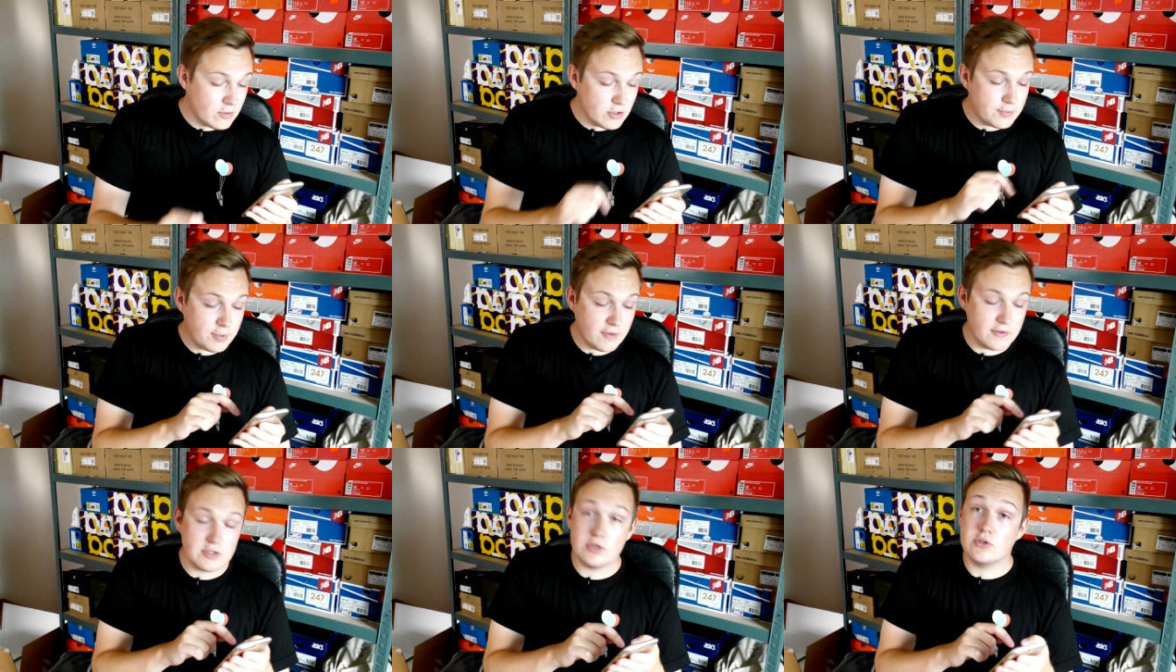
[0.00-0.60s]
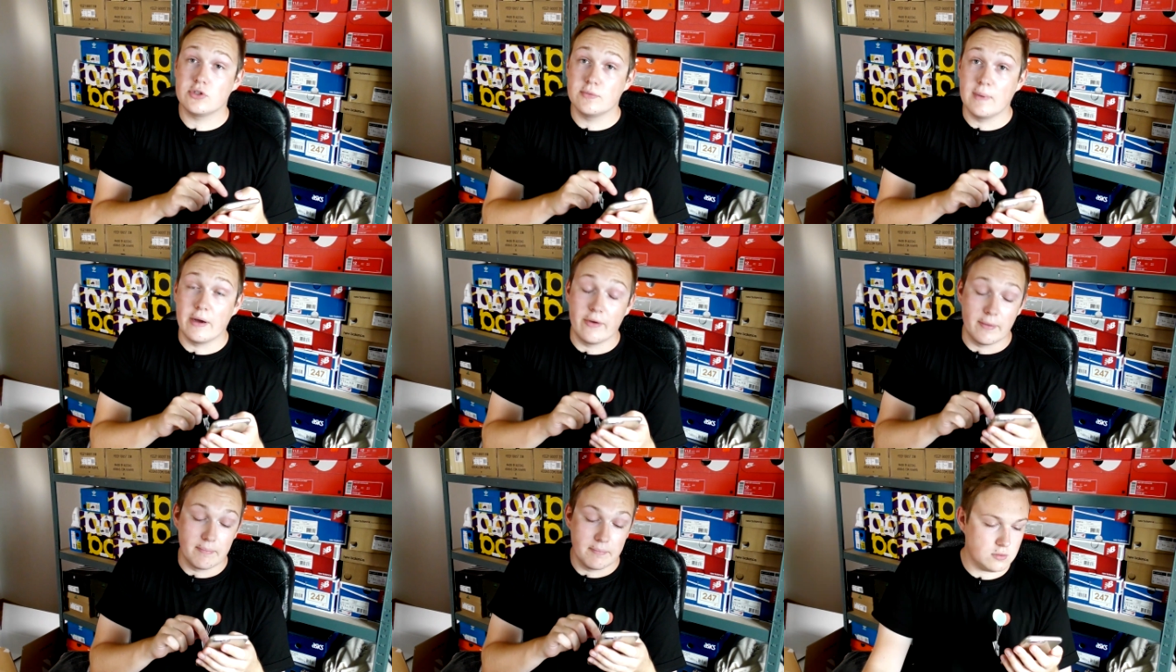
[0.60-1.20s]
odpowiedź
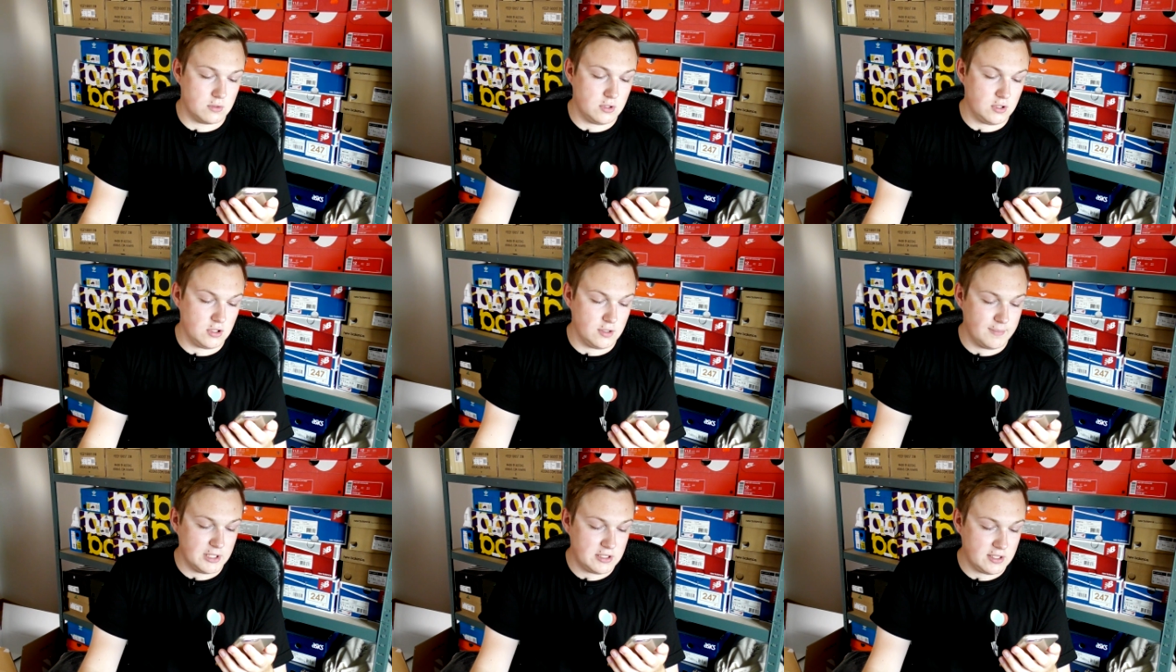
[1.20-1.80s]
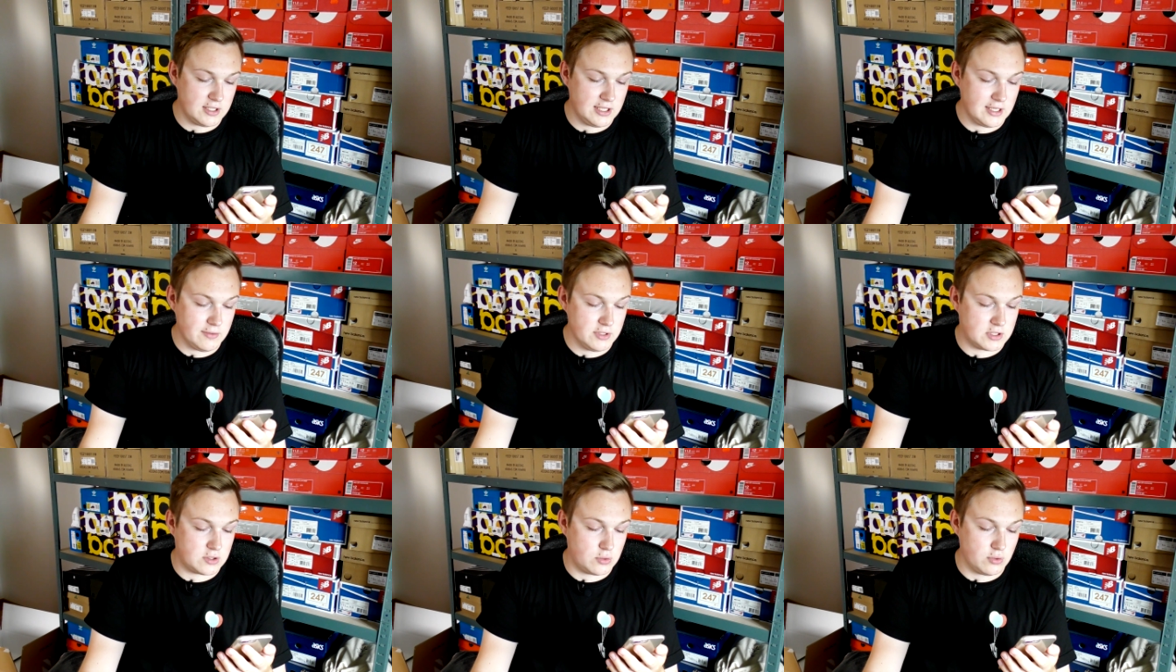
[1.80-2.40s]
otrzymałem. O,
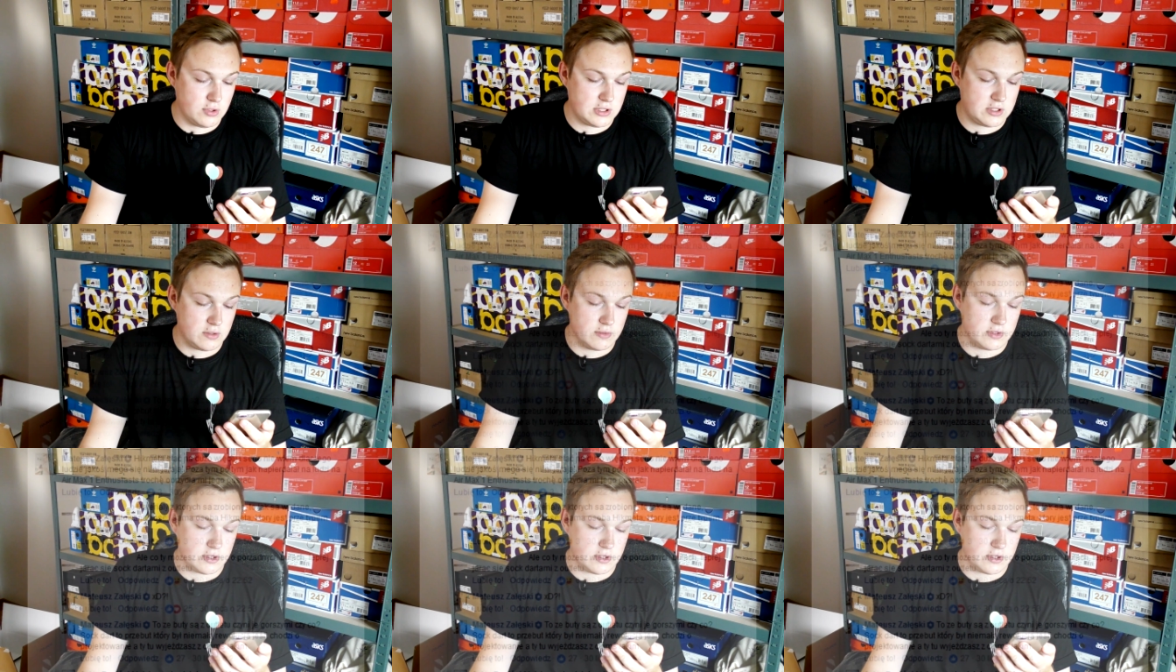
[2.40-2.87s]
materiały, z których są